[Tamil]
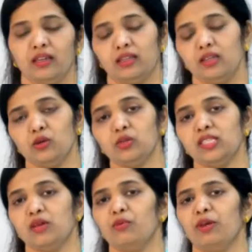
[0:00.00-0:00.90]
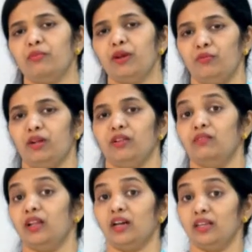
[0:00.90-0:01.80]
இந்த யோசேப்பு
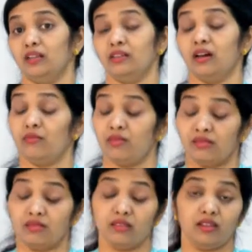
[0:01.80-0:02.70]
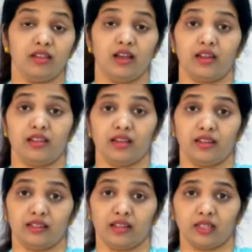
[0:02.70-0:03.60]
எப்படிப்பட்டவனாக இருந்தான் மிகுந்த ஞானியாக
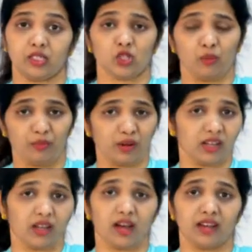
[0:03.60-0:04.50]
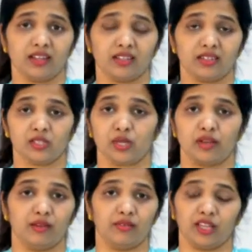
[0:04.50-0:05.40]
இருந்தான் சொப்பனக்காரன் என்று
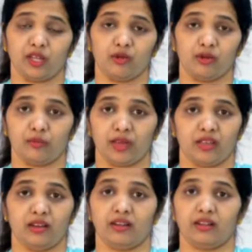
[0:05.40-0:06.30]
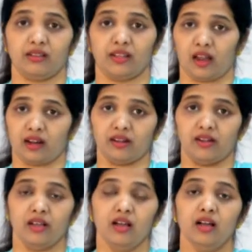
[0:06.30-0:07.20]
சொல்லி அவனுக்கு இன்னொரு பெயரிட்டிருந்தார்கள்
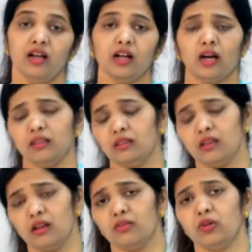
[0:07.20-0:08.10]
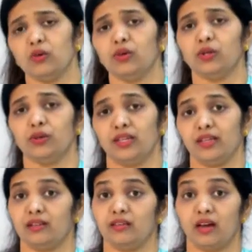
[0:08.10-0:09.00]
கர்த்தர் அவனோடு கூட
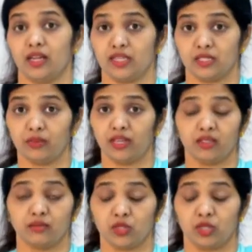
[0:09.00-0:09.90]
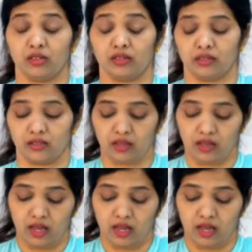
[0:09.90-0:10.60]
இருந்தார் என்று வேதம் சொல்லுகிறது